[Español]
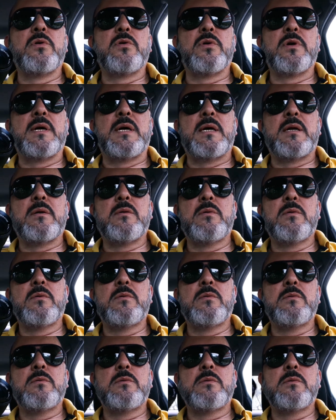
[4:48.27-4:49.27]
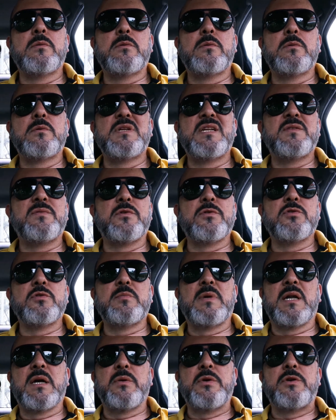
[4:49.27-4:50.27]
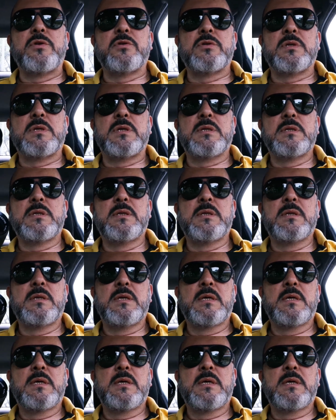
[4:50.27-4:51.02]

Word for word: lograr unas fotos maravillosas.